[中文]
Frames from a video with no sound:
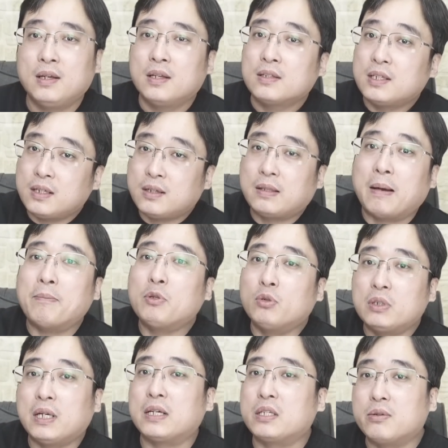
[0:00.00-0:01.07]
其实咱们从
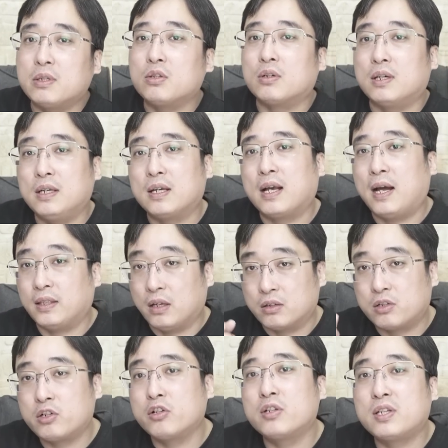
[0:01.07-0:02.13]
这个新闻就可以看到
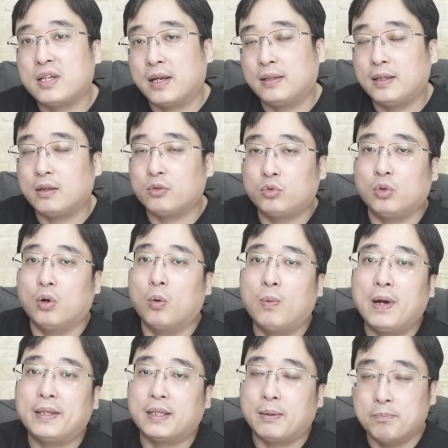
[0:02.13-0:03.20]
之前的所
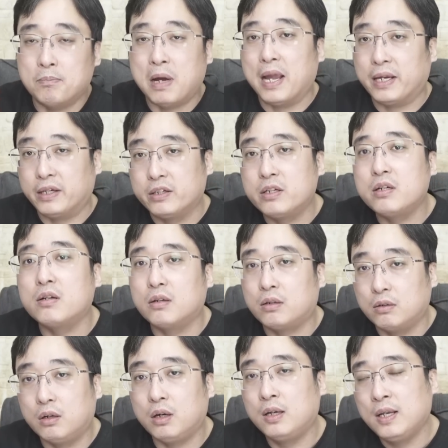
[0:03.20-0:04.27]
谓的美日
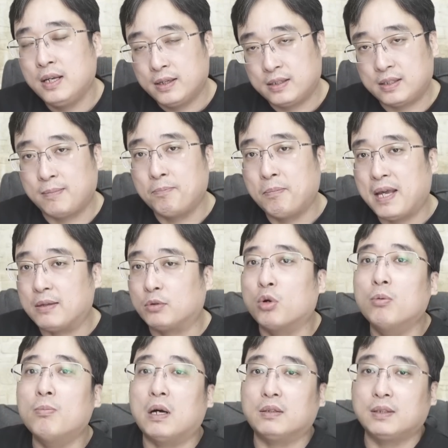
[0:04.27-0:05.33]
和芯片同
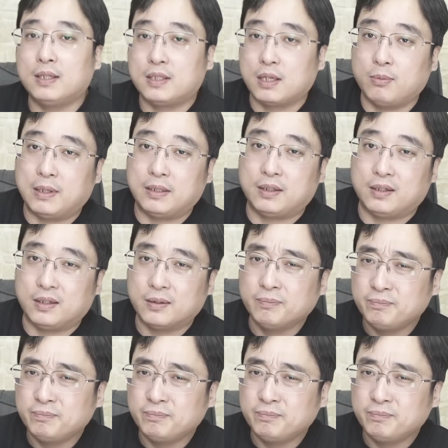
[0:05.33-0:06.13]
盟的一些问题。